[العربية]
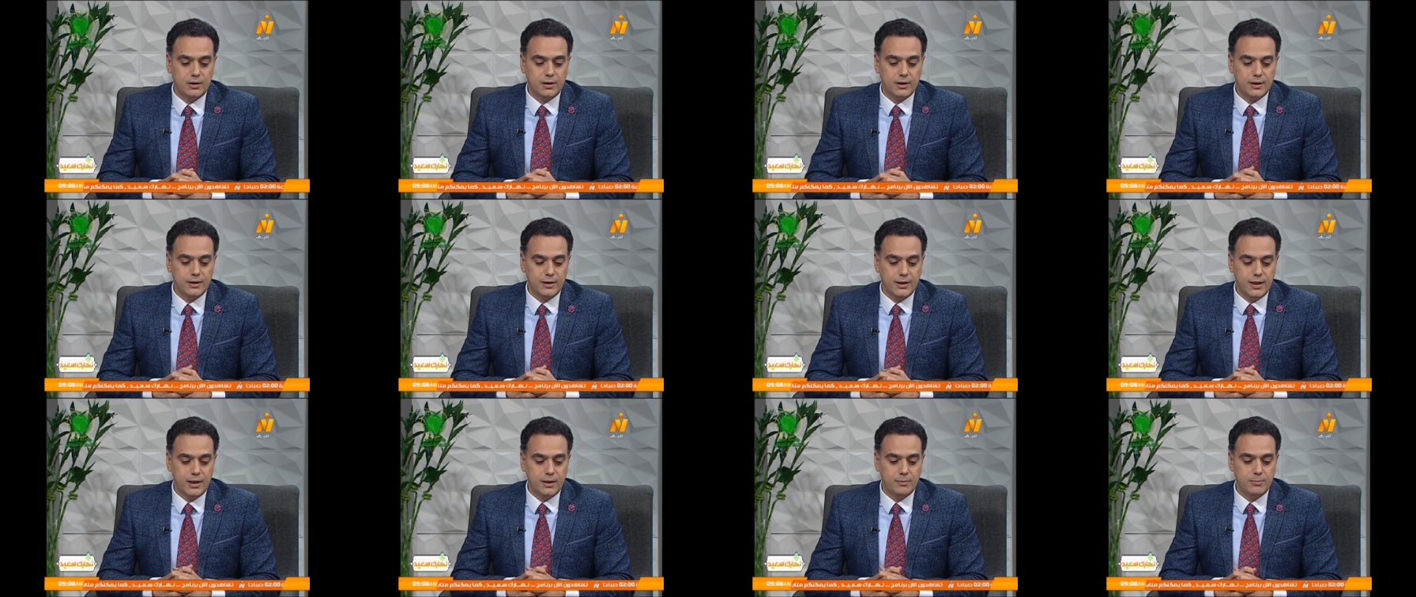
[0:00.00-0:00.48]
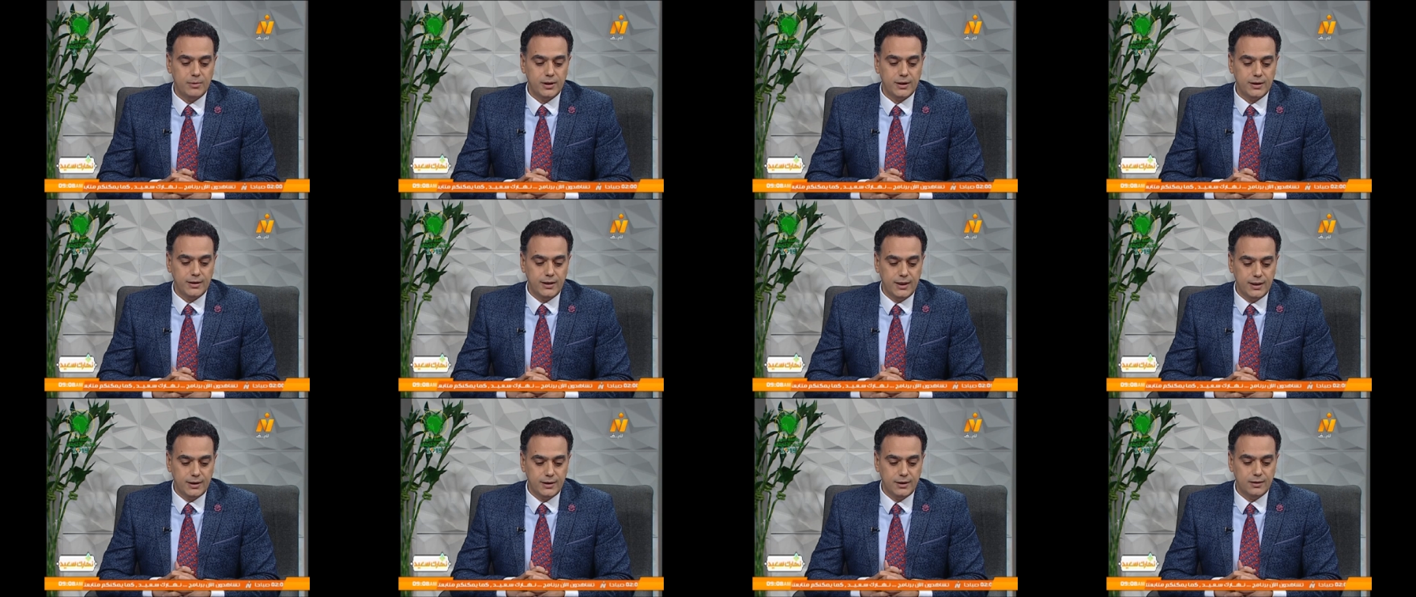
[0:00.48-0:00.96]
الغناء
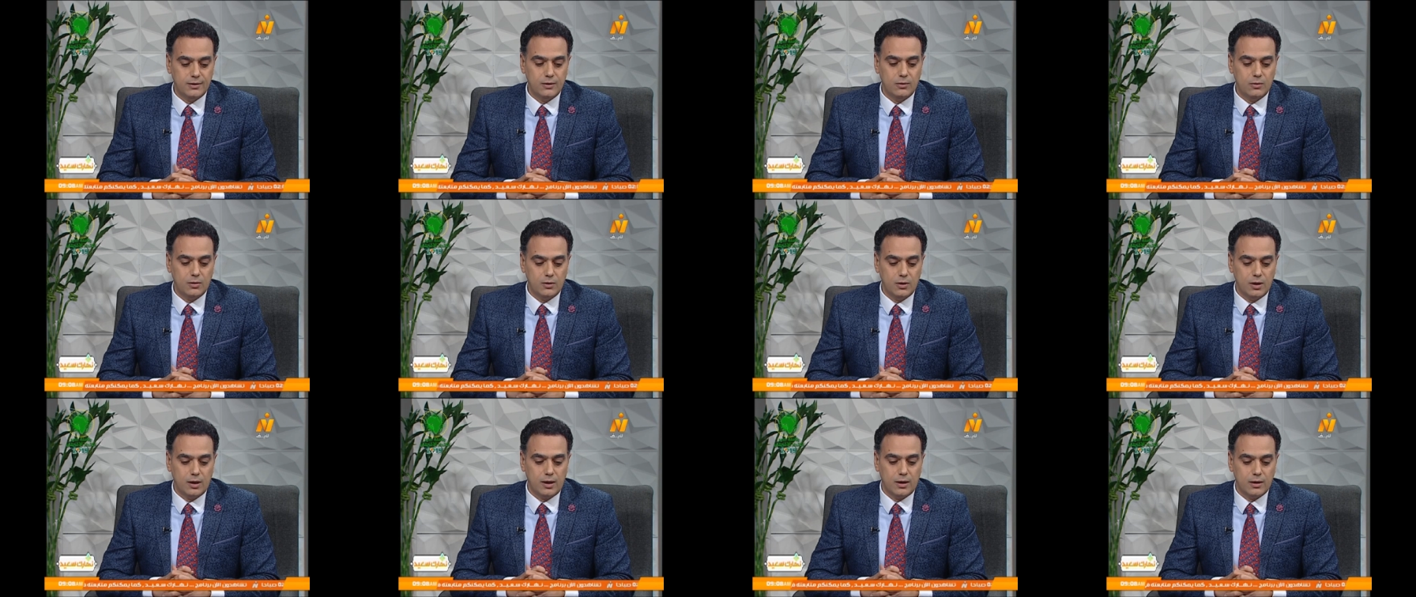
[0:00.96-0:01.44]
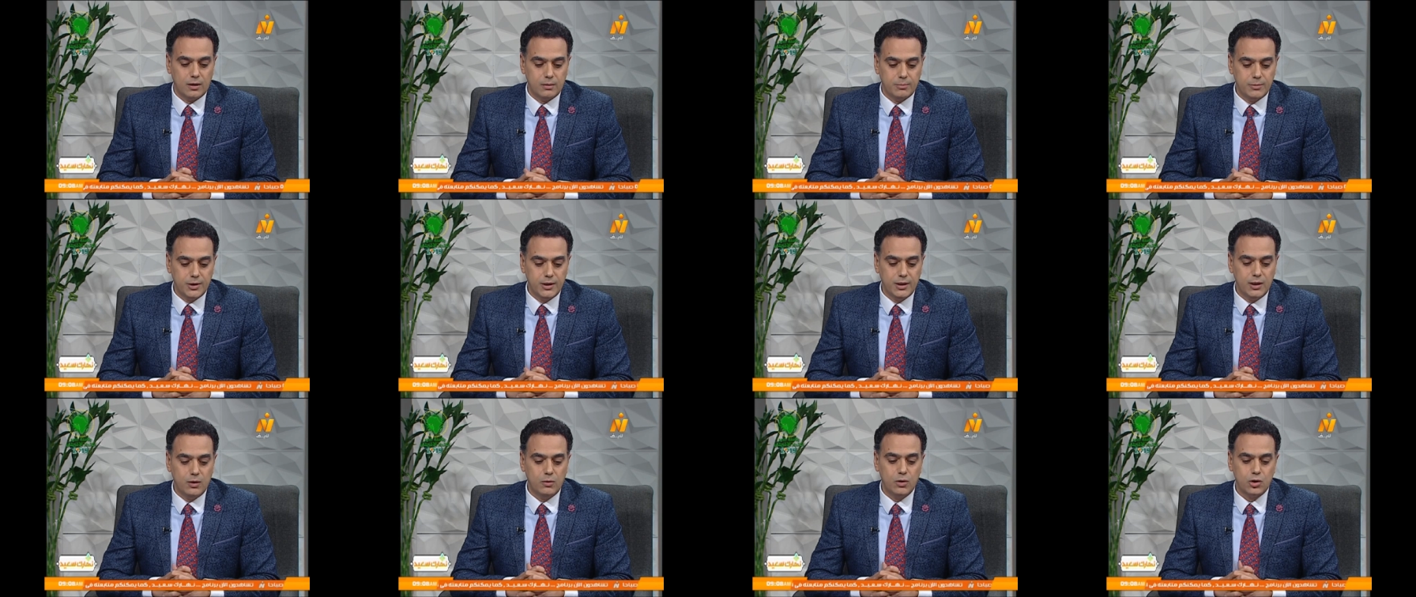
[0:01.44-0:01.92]
بعيادة اللغة
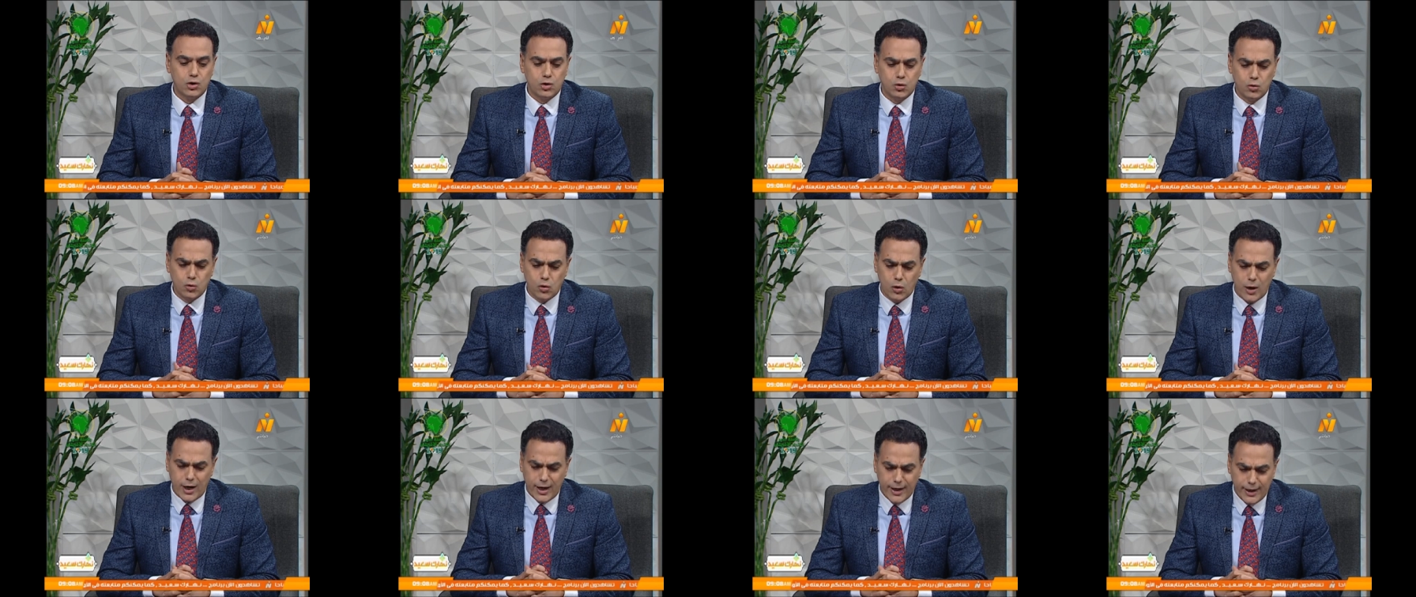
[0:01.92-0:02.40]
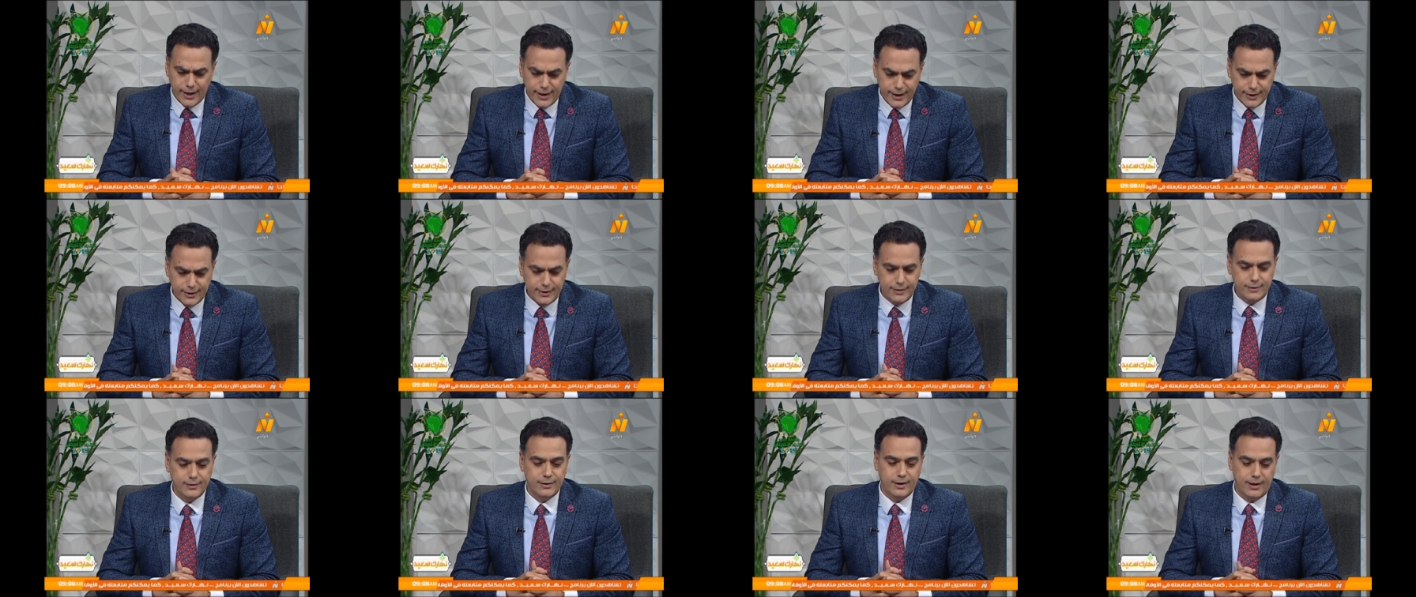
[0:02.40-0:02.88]
العربية وشروق
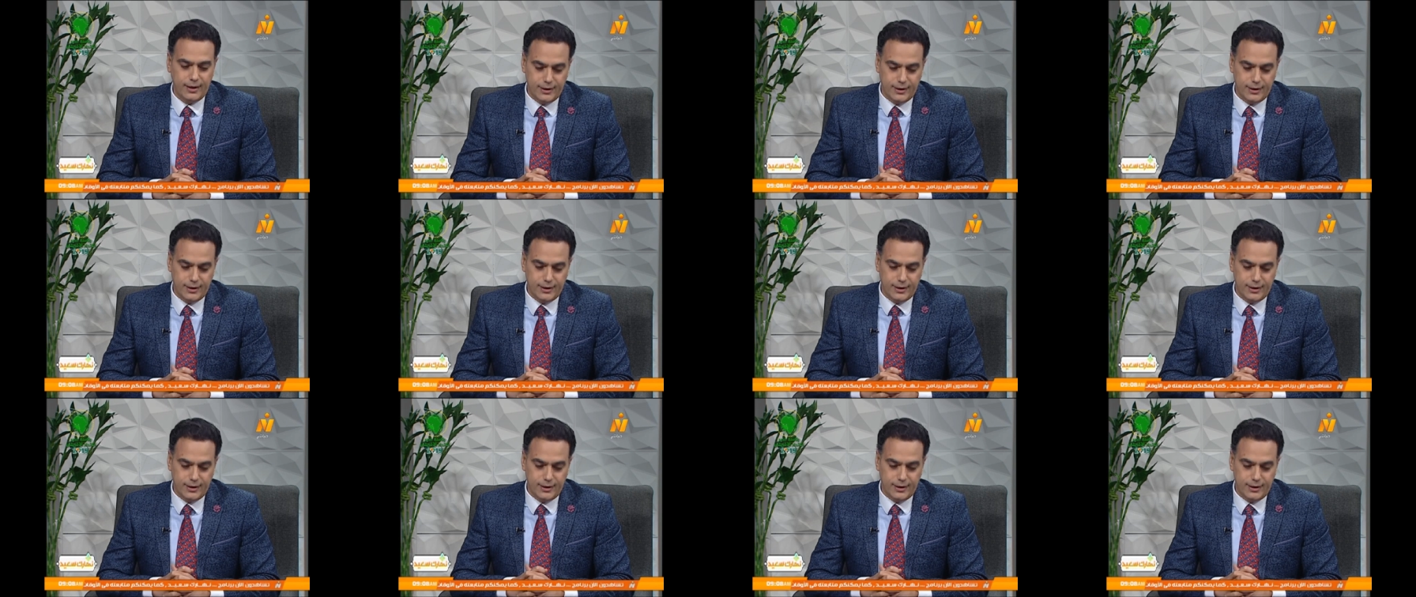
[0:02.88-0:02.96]
عادل